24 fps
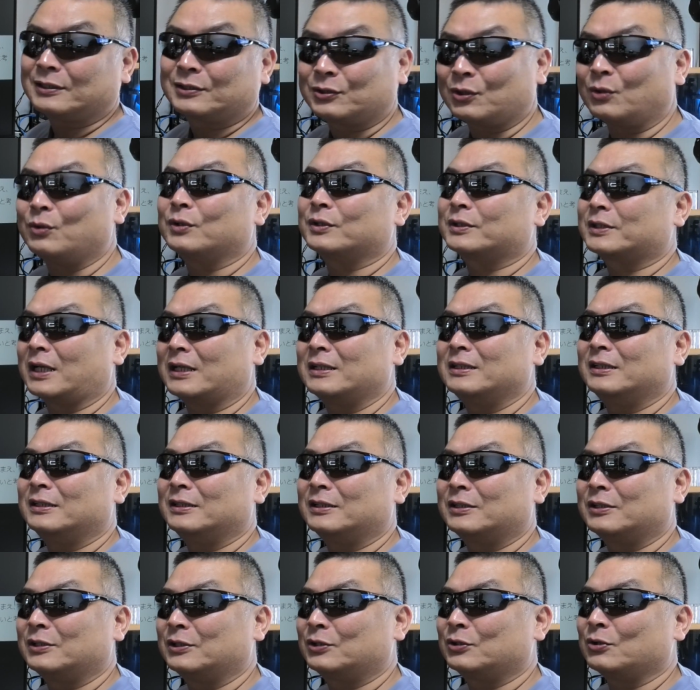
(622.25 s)
捜査に
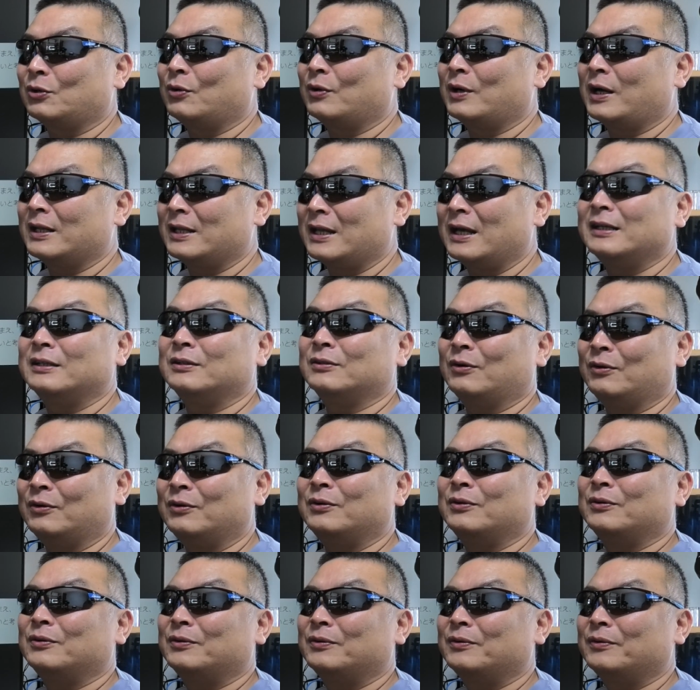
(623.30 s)
支障がないの